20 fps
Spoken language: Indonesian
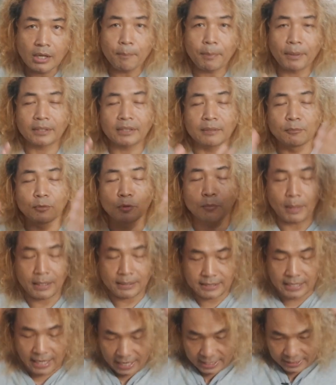bertemu
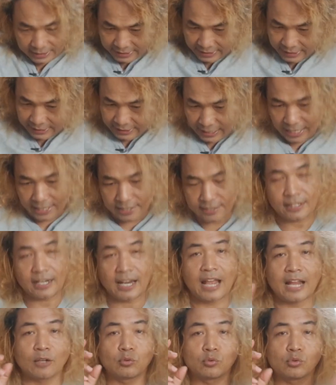pasangan kita
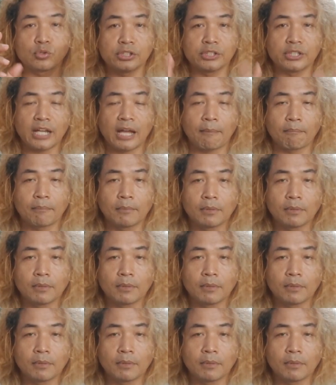selalu siap.